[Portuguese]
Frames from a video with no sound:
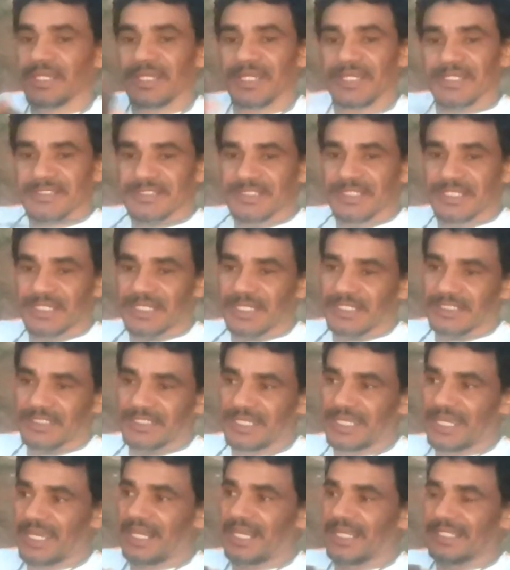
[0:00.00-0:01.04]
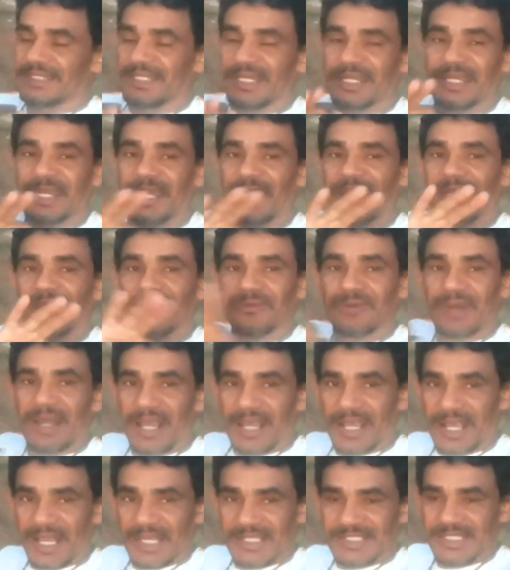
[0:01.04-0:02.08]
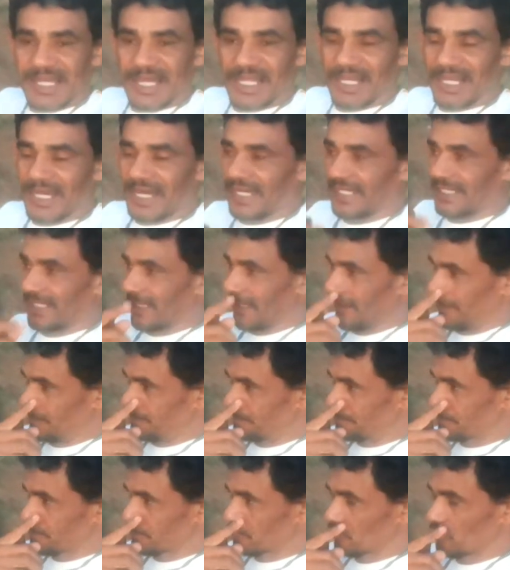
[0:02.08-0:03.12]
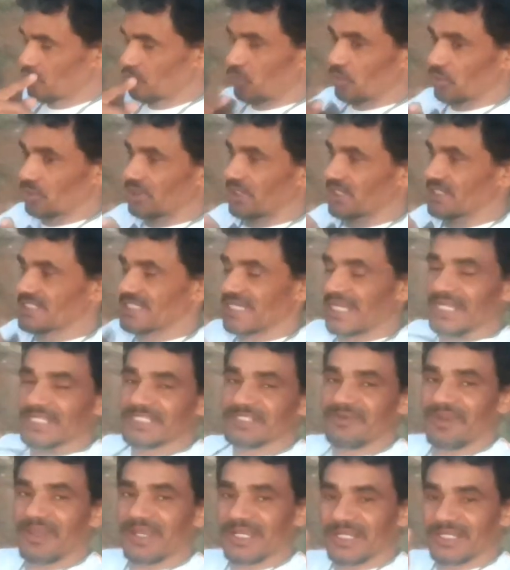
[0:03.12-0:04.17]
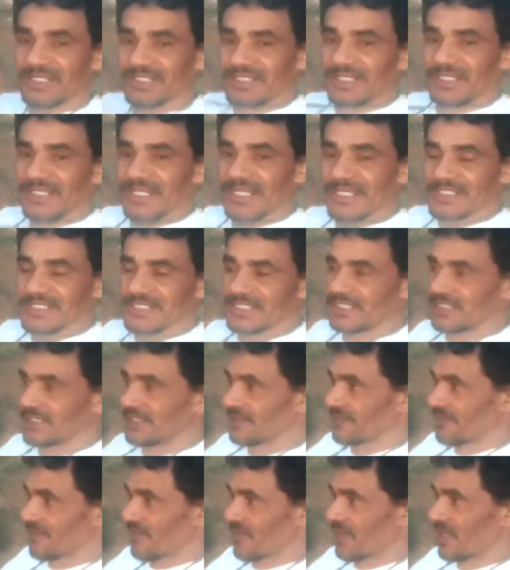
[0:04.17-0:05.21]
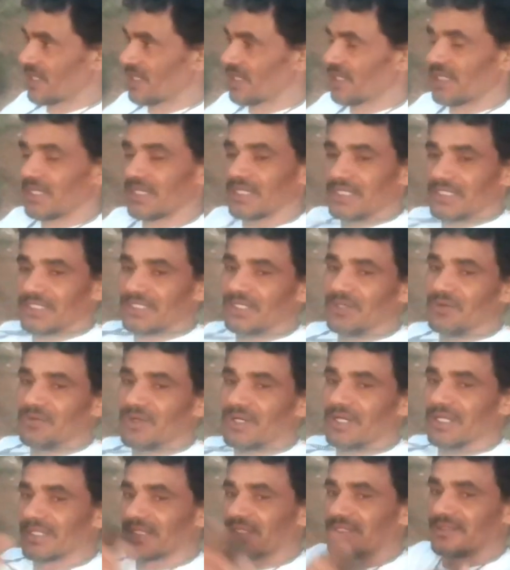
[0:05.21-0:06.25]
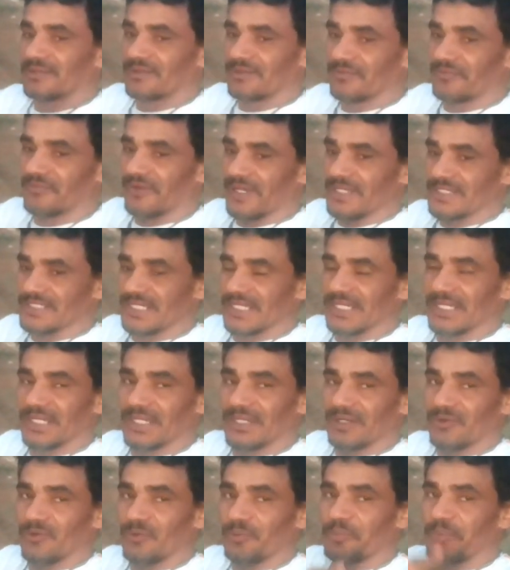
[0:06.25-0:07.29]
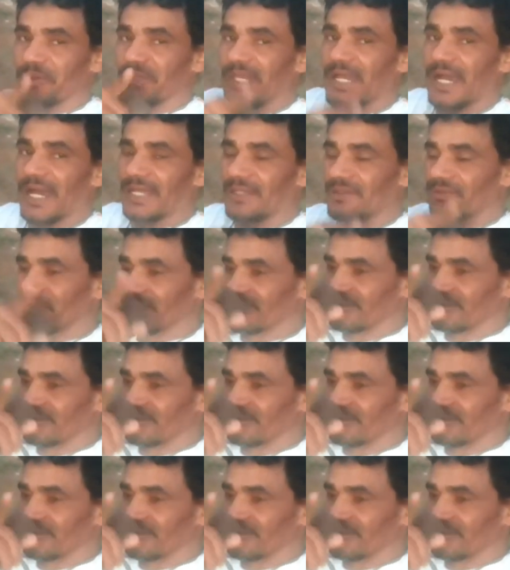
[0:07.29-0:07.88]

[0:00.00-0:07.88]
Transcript: Esse canto é que ela tá querendo acasalar, né? Portanto, se ela estiver cantando assim e eu fazer o piado